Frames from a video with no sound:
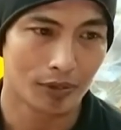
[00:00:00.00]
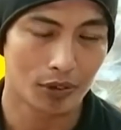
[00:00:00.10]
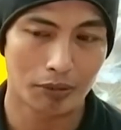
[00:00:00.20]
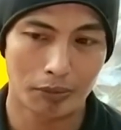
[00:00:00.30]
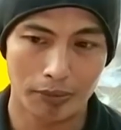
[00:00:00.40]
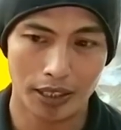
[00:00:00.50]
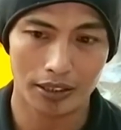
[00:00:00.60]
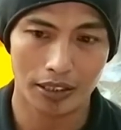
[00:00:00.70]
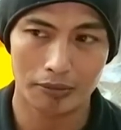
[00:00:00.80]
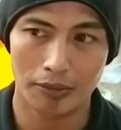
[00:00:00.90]
udah
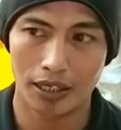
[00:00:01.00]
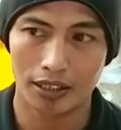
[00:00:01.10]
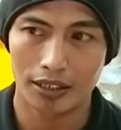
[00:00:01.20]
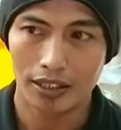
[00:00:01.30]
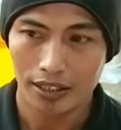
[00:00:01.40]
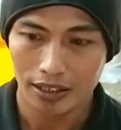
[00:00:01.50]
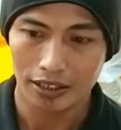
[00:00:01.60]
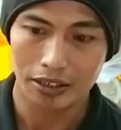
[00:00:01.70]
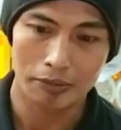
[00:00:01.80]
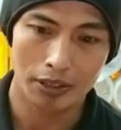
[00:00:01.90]
memberatkan banget
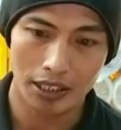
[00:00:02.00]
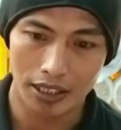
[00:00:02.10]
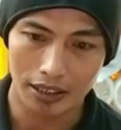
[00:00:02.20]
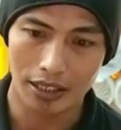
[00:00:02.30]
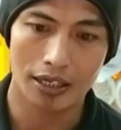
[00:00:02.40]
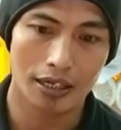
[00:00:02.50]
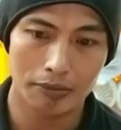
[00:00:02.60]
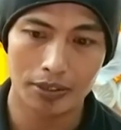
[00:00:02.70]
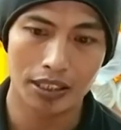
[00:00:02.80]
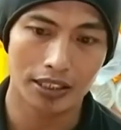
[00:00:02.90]
kita beli
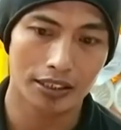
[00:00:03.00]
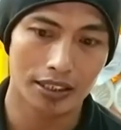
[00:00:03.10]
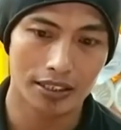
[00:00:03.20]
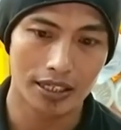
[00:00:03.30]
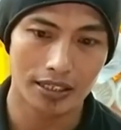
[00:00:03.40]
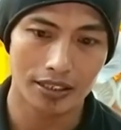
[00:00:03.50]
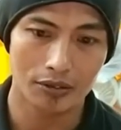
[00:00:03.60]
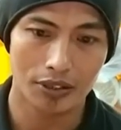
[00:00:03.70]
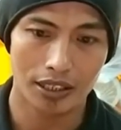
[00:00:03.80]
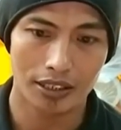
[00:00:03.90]
harga minyak kitanya aja
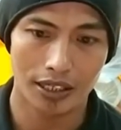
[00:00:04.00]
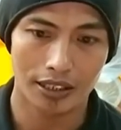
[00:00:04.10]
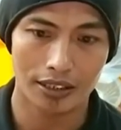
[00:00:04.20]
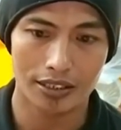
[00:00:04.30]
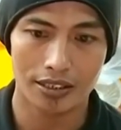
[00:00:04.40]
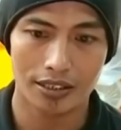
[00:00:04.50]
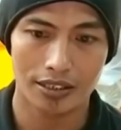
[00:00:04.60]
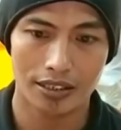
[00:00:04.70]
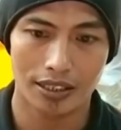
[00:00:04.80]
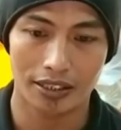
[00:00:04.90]
udah di
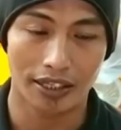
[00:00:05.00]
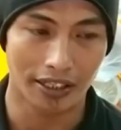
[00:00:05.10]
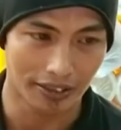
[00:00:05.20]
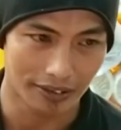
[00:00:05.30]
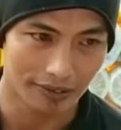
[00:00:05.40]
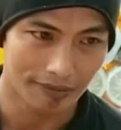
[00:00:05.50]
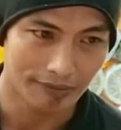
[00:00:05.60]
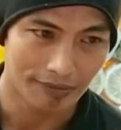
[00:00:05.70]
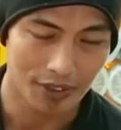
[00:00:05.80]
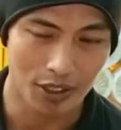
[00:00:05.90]
atas harga head.
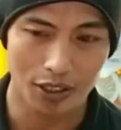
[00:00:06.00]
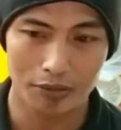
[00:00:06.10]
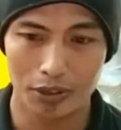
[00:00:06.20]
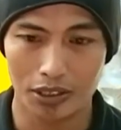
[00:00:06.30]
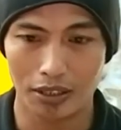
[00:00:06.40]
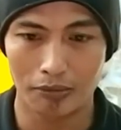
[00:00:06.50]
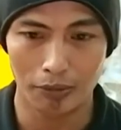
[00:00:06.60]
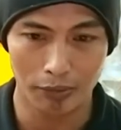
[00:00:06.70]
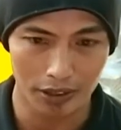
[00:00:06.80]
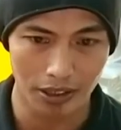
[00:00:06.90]
Ya kan bisa 15.000
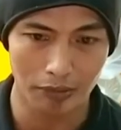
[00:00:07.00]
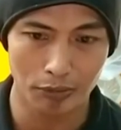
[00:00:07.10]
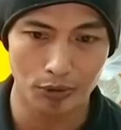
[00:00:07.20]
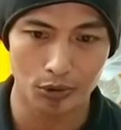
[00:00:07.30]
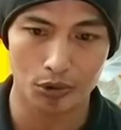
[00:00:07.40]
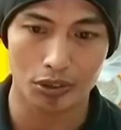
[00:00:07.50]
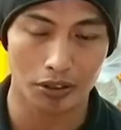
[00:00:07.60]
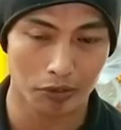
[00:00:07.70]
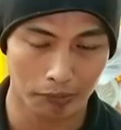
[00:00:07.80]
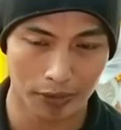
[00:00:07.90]
untuk
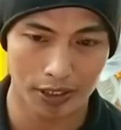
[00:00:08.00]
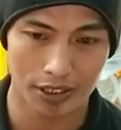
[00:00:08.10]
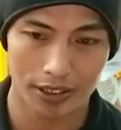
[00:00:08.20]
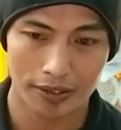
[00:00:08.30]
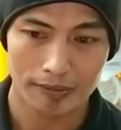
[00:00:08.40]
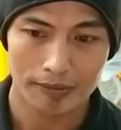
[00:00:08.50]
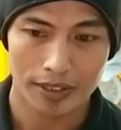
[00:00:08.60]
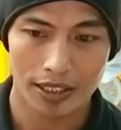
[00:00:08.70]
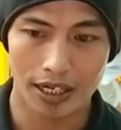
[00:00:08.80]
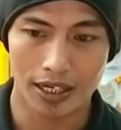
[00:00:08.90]
satu piece.
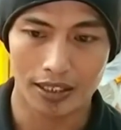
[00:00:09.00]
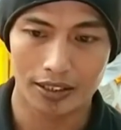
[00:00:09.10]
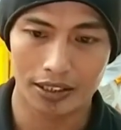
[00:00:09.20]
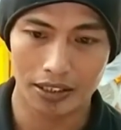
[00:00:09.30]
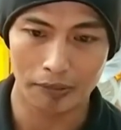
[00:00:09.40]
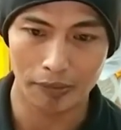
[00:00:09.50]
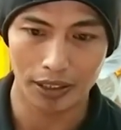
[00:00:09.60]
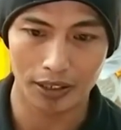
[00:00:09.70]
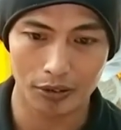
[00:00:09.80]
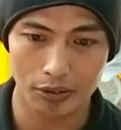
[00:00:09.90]
Nah, di
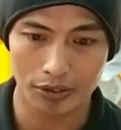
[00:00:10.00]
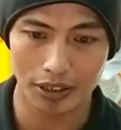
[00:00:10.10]
samping itu